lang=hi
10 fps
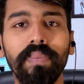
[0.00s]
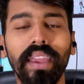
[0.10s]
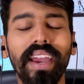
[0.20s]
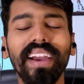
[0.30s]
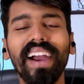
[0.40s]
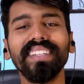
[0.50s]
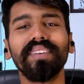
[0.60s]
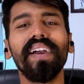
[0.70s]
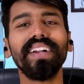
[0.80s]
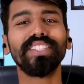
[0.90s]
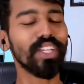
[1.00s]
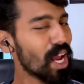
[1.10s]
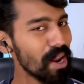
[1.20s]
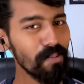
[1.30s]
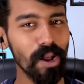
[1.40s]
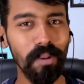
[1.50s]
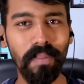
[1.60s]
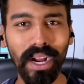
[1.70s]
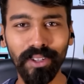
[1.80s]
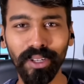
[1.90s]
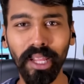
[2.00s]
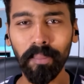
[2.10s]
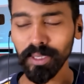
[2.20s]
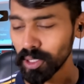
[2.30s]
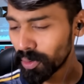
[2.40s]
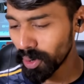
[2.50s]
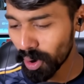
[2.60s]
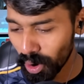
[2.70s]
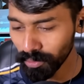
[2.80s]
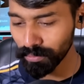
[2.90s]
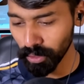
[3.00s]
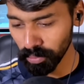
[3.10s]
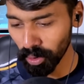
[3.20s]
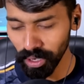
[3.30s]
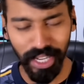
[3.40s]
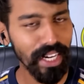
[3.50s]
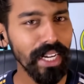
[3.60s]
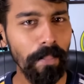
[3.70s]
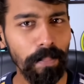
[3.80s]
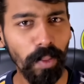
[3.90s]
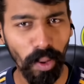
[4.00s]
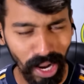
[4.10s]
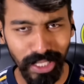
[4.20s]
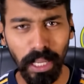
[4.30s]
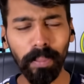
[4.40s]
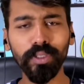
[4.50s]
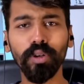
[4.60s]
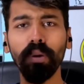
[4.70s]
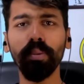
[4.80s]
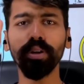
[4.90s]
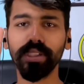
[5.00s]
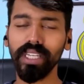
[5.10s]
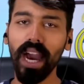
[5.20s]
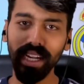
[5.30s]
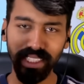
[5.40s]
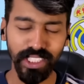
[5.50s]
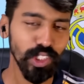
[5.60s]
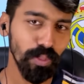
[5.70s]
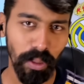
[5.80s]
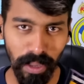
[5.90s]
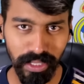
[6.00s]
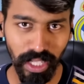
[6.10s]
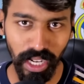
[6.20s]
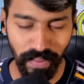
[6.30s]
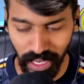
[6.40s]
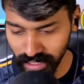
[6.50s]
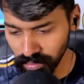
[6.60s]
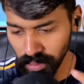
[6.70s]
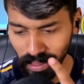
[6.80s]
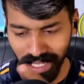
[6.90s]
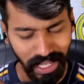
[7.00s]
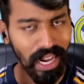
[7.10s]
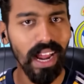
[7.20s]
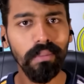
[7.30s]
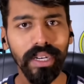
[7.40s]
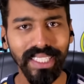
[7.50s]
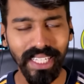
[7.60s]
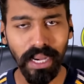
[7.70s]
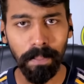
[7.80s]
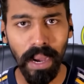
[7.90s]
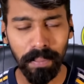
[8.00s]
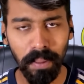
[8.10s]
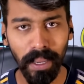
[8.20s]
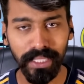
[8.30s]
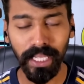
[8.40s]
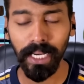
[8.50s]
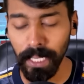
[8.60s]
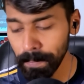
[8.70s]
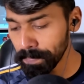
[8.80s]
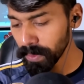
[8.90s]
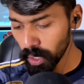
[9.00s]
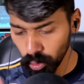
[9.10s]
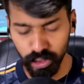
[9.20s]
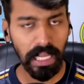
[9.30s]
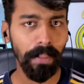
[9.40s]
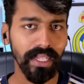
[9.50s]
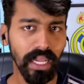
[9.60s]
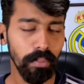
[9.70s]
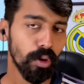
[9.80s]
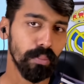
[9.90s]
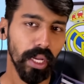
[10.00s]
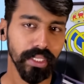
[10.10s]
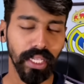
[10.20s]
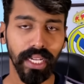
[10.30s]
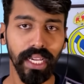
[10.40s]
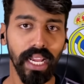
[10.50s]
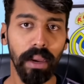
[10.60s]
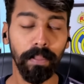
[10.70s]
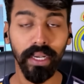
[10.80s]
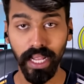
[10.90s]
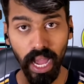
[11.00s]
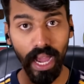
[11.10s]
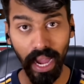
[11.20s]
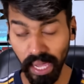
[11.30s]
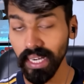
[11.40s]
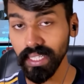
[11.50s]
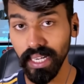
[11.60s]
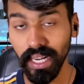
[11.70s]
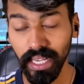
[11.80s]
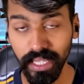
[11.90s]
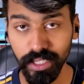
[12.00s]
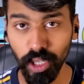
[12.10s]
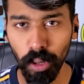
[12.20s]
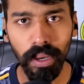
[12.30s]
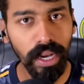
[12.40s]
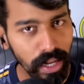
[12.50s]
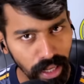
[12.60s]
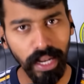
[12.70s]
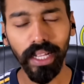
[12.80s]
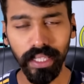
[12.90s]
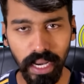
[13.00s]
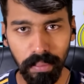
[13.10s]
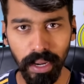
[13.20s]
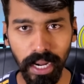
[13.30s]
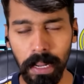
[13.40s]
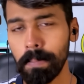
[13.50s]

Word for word: गाइस एंड वेलकम बैक टू अदर एपिसोड ऑफ फुटबॉल डेली और आज के एपिसोड में हम लोग चार चीज़ों पे बात करने वाले सबसे पहले रियल मेडिट की कमबैक पे बात करेंगे उसके बाद हम लोग बात करेंगे यहाँ पर क्या एरिक टनहैक की जॉब खतरे में है